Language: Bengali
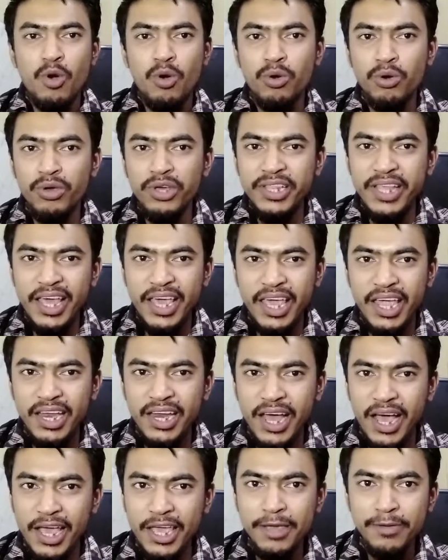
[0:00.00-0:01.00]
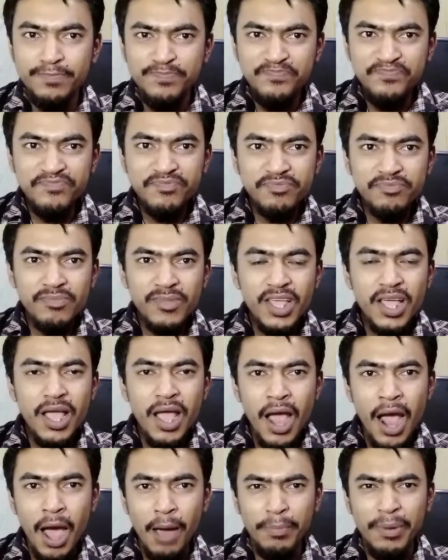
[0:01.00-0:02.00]
কখনোই দেখি নাই
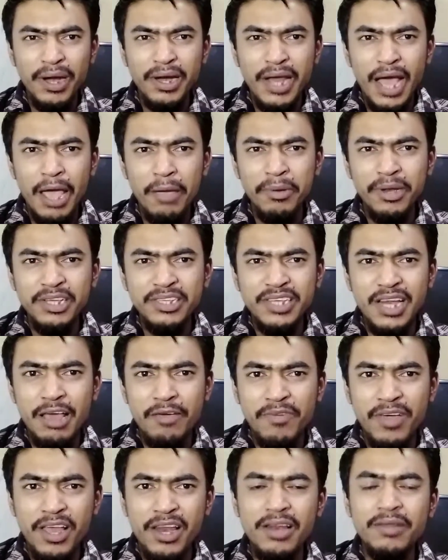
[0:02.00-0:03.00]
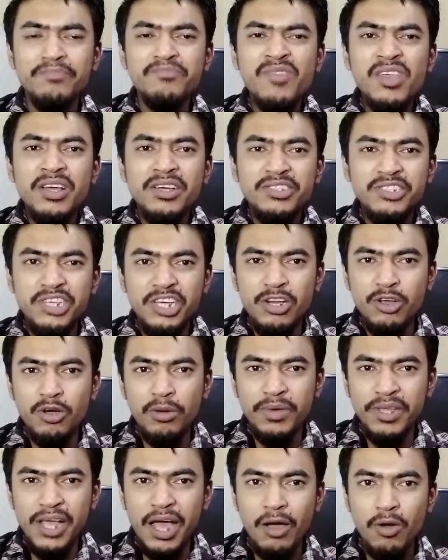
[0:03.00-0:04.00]
আপনার ডায়াবেটিস লেভেল
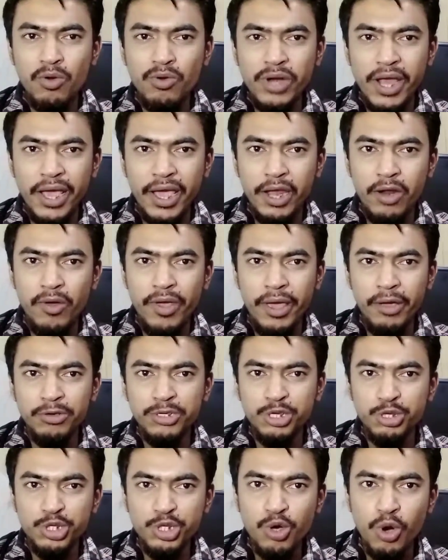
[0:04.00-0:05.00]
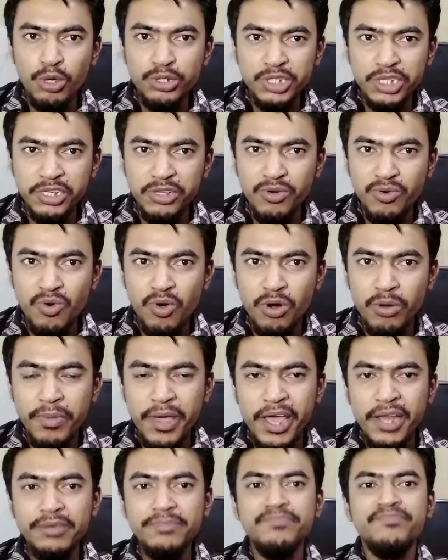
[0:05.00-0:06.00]
যেরকমই থাকুক না কেন এই ওষুধটি কন্টিনিউ
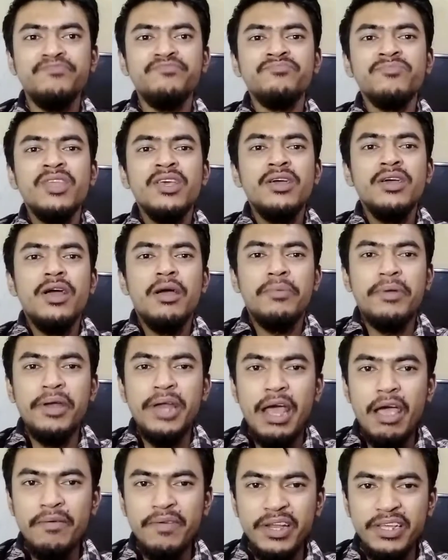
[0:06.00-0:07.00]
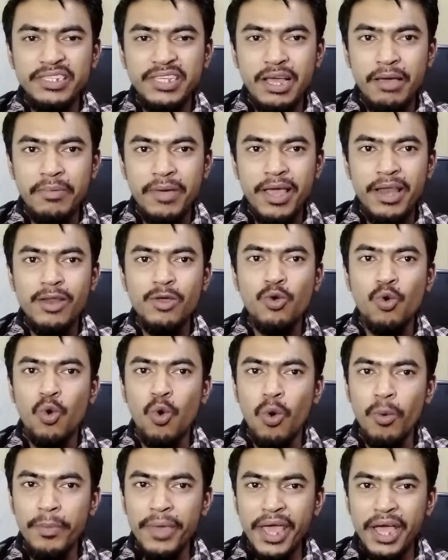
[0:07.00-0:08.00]
করবেন আপনার ডায়াবেটিস লেভেল
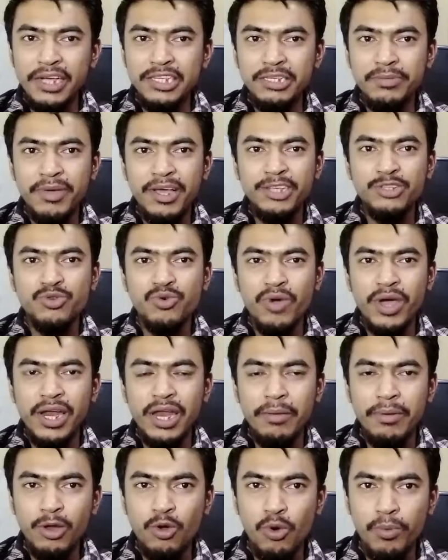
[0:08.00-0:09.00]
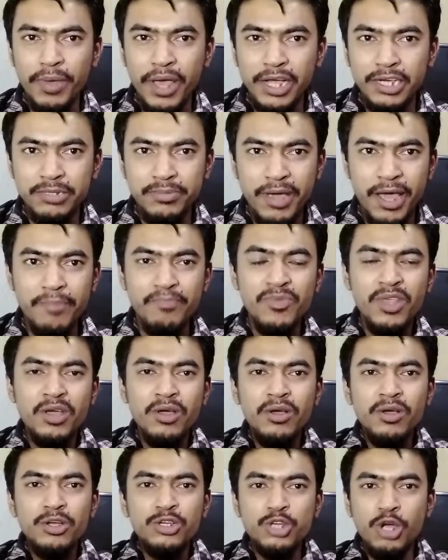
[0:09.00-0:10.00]
কমে আসবে সুগার লেভেল কমে আসবে
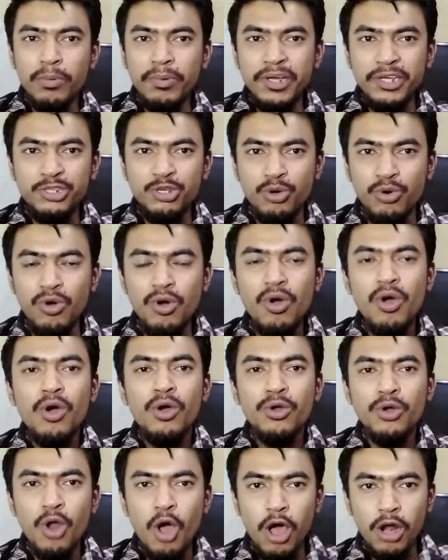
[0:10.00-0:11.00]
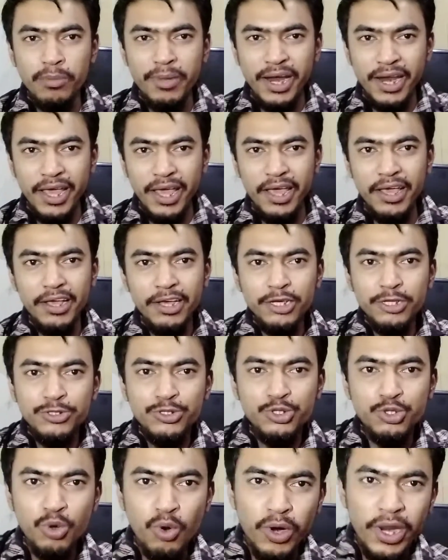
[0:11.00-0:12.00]
সব কিছু নর্মালে
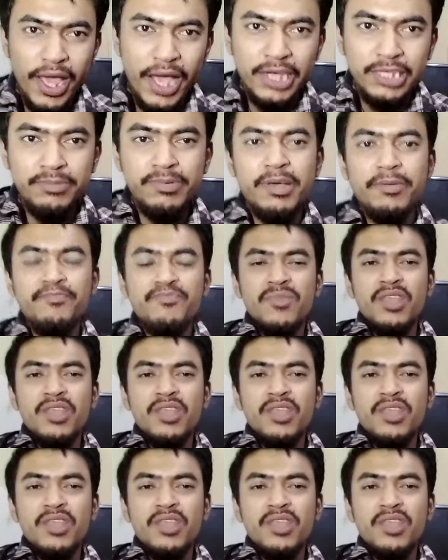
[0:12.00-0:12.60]
চলে আসবে